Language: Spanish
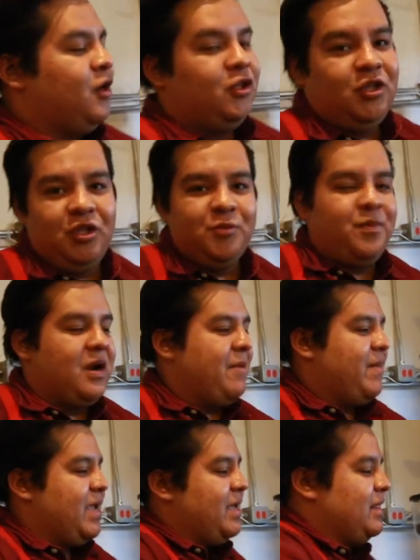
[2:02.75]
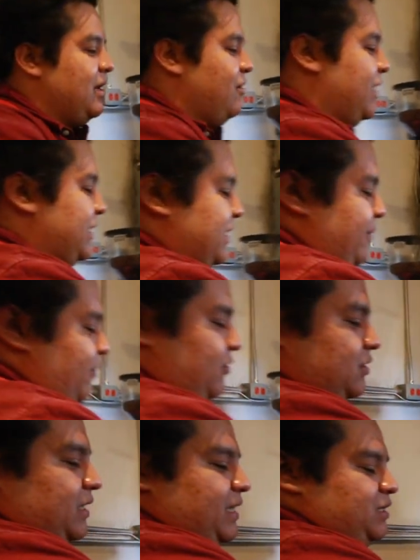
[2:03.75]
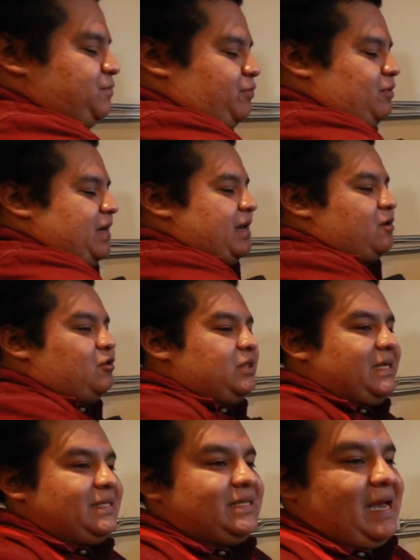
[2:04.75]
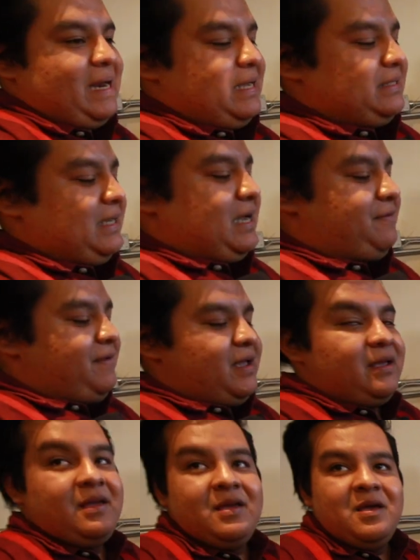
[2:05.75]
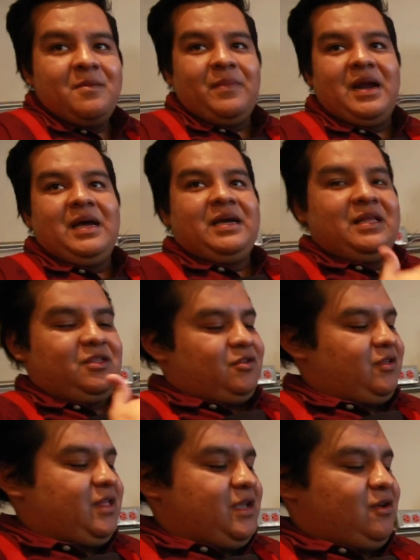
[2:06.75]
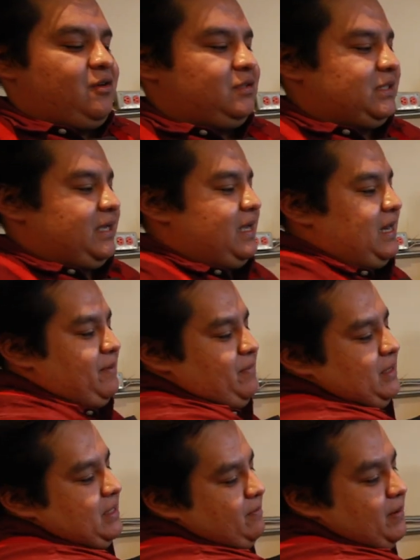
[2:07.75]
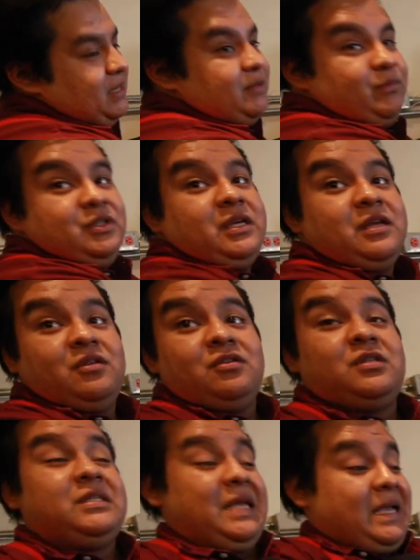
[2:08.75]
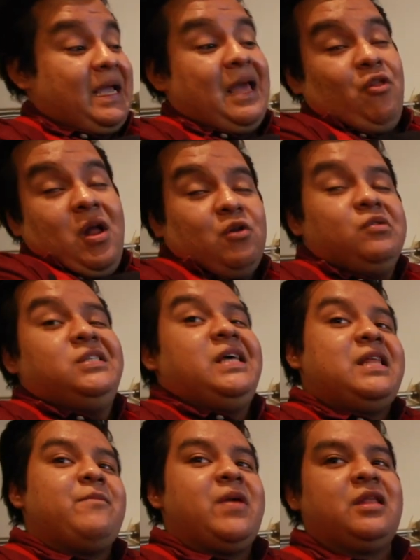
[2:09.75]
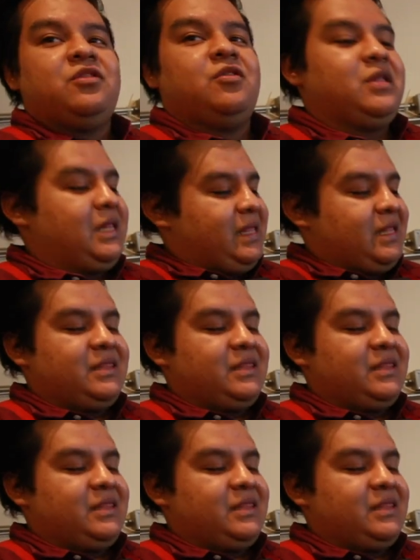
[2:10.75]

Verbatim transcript: Nosotros por la mañana lo que hacemos es purgar con tres cargas de café para que dentro de ello se limpie esta parte por si se quedó algún sedimento del día